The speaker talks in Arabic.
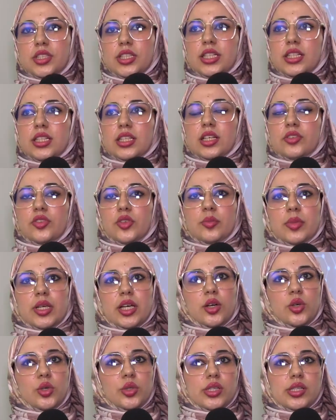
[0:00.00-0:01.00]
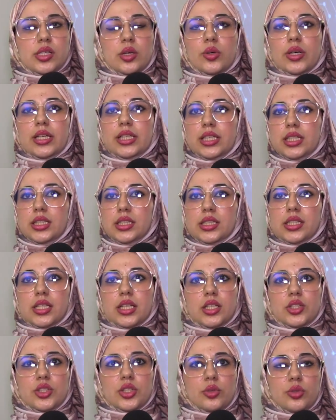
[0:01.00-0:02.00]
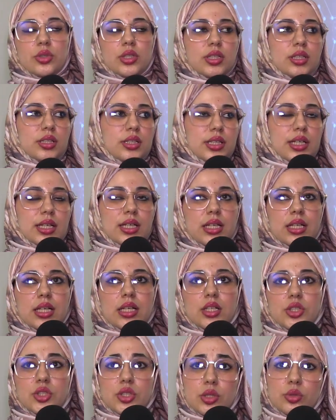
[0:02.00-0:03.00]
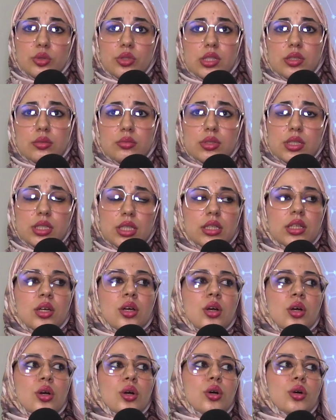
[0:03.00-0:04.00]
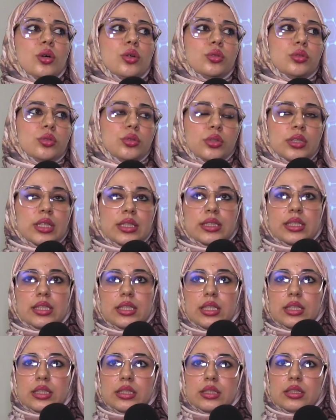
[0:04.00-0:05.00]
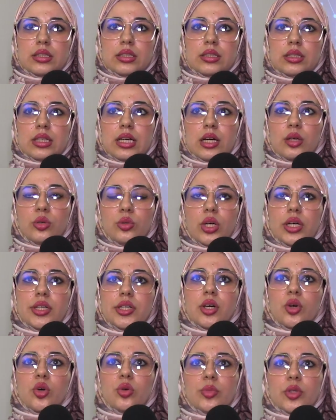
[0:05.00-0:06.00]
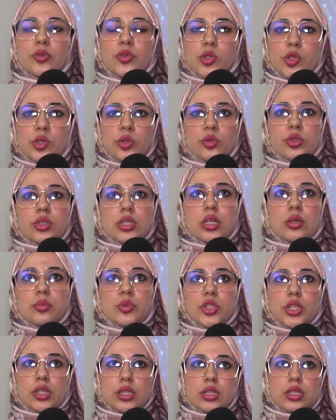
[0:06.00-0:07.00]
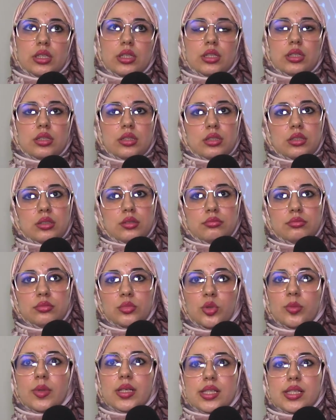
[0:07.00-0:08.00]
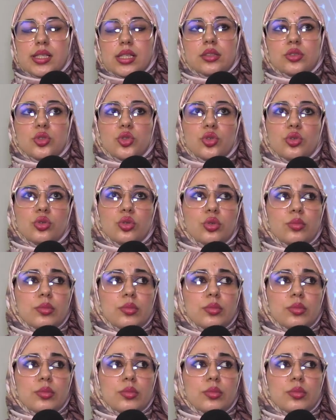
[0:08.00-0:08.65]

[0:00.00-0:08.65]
ديالنا فيما يخص سواء الانتاج او الاخراج او التمثيل وكذلك حاولوا انهم يفصلوا لنا بشكل مبسط شنو